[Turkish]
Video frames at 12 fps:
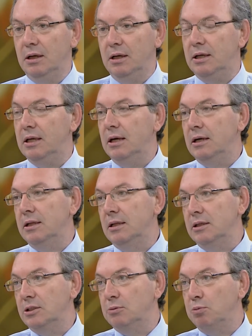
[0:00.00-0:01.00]
İki
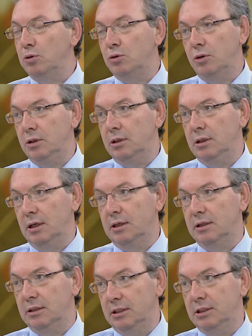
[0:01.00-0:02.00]
alanda spor çok
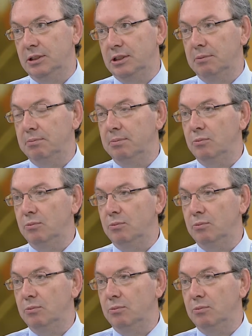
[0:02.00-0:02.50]
yakın, iç içe.